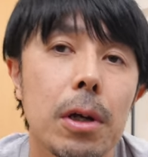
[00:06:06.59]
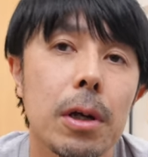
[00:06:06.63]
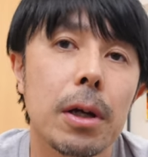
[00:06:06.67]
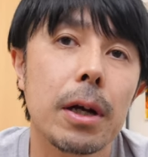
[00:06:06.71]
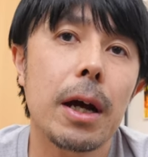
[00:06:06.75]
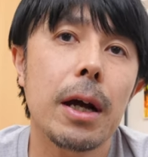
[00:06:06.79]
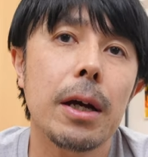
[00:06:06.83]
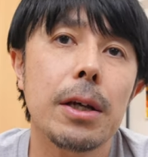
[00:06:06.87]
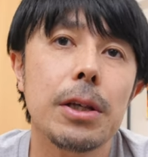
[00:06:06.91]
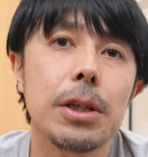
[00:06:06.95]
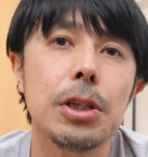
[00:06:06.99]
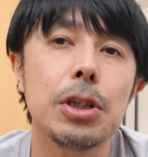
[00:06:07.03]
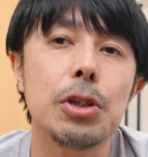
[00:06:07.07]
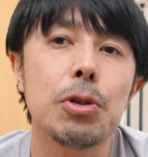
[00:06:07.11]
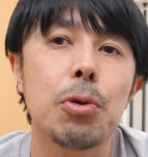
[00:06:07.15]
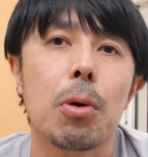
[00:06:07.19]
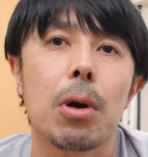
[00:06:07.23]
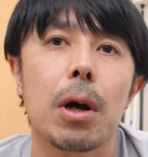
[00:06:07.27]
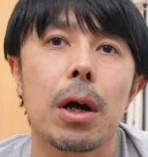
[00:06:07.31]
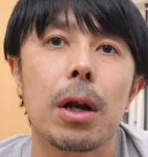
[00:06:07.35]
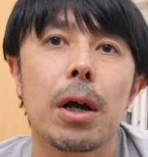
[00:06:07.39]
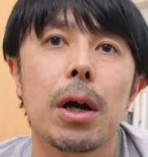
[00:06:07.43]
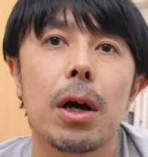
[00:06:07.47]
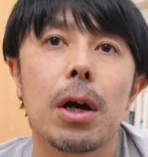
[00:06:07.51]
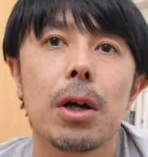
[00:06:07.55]
がいいの
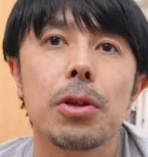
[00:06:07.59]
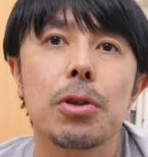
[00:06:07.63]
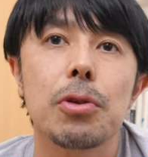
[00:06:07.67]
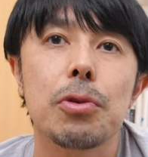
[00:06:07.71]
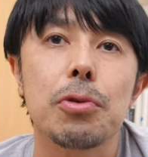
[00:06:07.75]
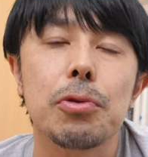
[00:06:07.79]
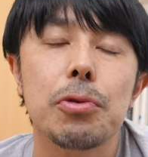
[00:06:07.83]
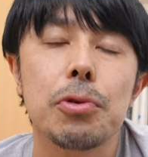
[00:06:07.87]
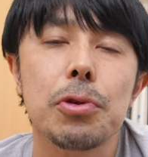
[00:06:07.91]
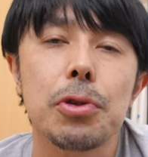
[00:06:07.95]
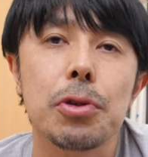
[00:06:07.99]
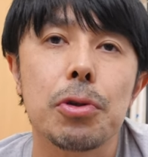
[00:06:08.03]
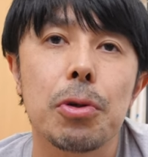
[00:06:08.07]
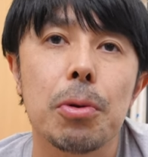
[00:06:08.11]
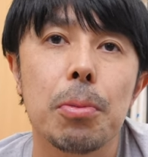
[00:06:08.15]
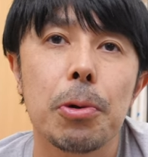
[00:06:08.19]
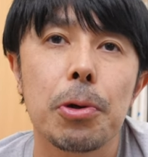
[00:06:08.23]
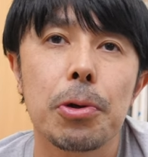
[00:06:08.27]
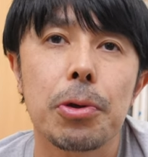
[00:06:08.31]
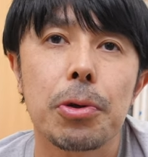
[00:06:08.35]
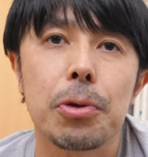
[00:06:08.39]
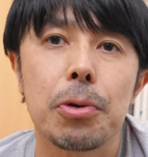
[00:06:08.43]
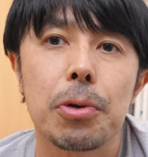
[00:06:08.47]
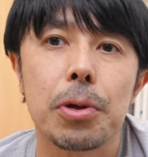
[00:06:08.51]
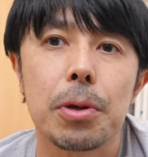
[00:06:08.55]
かなというふうに
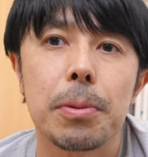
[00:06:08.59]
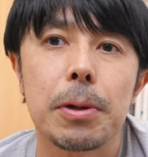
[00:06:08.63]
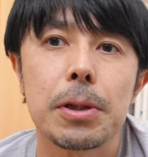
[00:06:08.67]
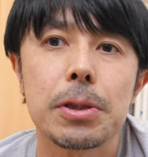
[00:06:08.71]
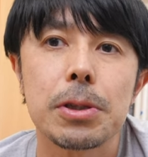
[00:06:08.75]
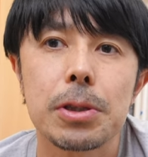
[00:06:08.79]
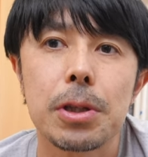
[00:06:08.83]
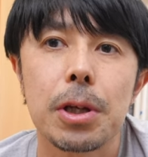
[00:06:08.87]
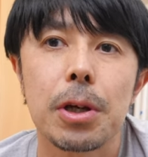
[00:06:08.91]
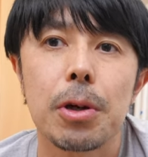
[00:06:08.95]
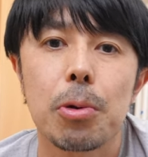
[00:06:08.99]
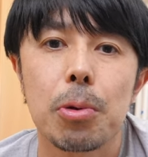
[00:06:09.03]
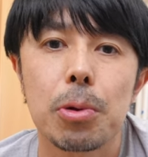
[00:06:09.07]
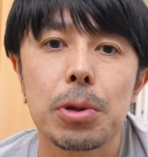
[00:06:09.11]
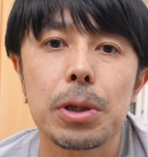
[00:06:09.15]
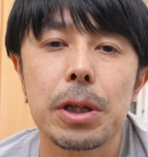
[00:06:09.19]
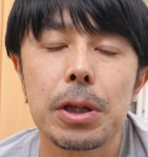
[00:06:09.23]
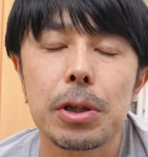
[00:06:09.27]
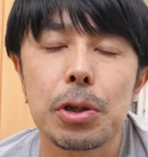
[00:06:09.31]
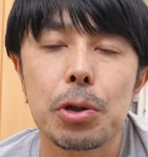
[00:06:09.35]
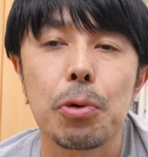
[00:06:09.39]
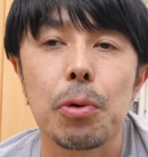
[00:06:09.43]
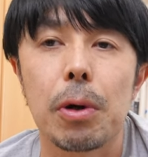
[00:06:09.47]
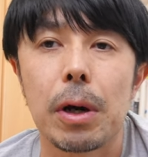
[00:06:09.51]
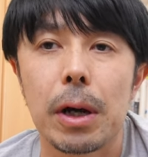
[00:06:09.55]
思っておりまして、これで
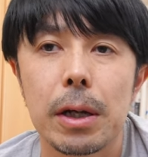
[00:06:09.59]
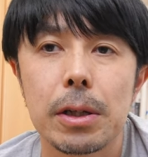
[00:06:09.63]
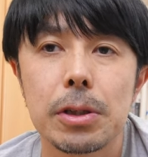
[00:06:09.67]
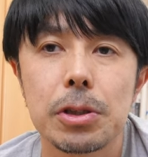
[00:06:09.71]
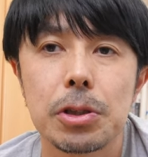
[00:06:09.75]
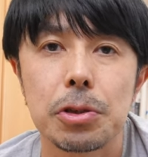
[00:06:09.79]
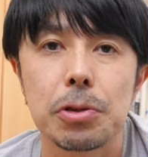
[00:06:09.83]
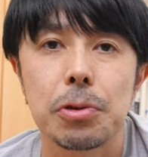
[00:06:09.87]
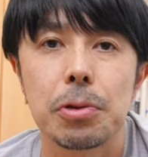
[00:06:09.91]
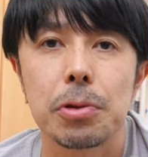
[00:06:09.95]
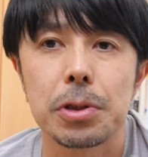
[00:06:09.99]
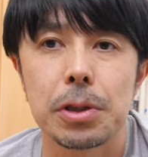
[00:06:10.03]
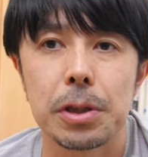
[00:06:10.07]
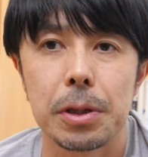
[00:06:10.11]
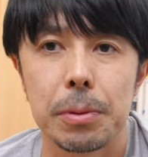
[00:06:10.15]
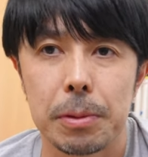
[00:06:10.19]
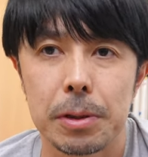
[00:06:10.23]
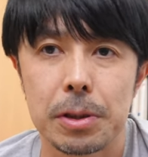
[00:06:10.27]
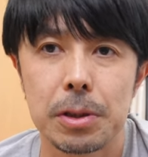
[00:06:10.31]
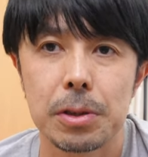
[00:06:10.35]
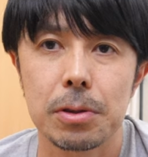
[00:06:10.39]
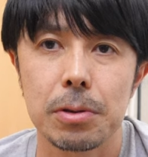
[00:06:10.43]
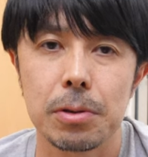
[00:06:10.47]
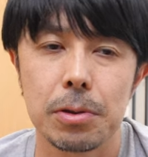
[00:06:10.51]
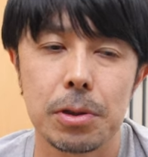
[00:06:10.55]
今日は収録してい
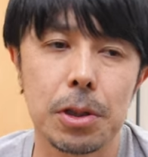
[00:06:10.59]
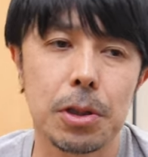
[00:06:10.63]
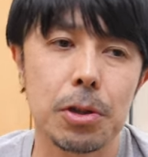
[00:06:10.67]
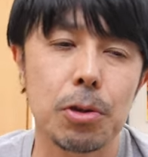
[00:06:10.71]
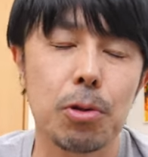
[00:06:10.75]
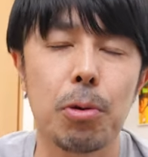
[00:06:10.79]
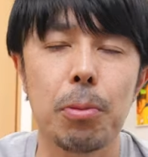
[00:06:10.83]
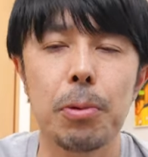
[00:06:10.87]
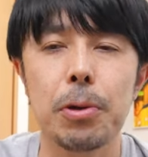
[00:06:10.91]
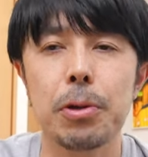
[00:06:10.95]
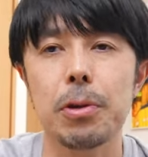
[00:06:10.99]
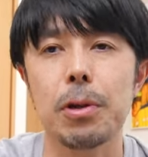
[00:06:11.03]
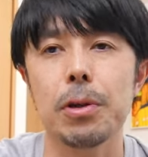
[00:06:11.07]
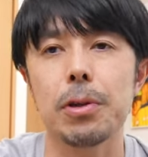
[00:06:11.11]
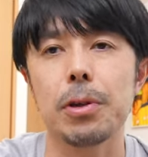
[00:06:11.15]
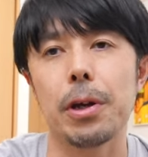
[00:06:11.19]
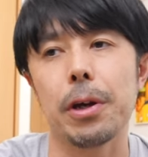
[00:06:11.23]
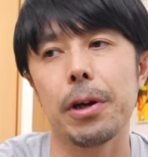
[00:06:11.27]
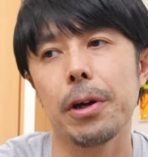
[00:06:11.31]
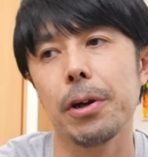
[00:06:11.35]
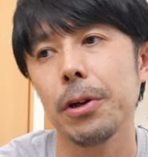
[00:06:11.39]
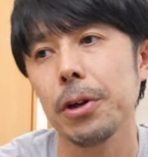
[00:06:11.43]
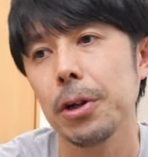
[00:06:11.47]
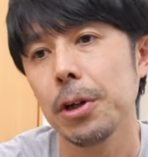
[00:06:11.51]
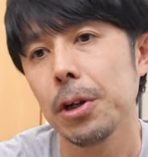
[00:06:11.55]
ます。ぜひコメント欄で、